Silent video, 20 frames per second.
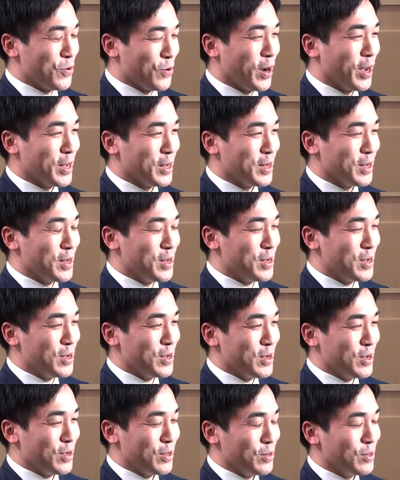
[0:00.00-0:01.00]
ぐらい
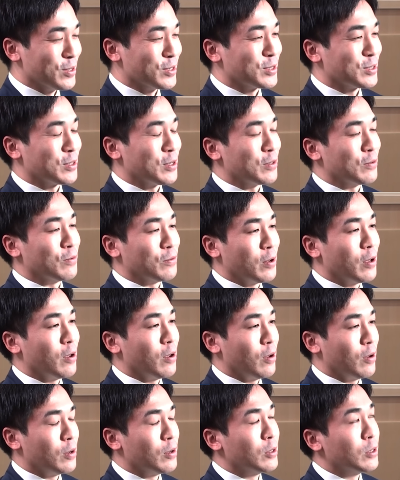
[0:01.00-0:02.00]
ですけど
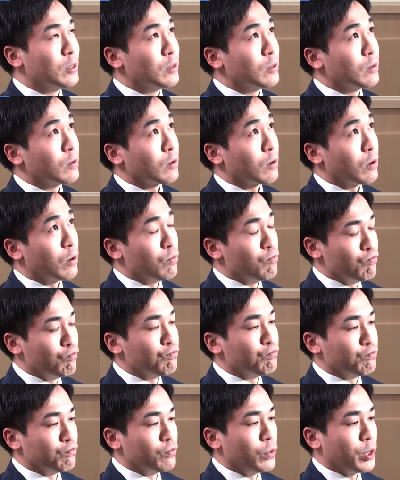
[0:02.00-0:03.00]
ねだからう
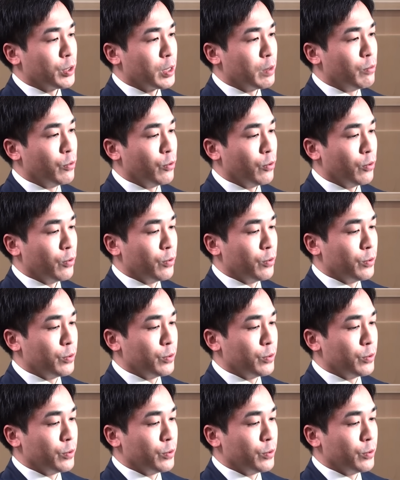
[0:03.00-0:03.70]
んまあでも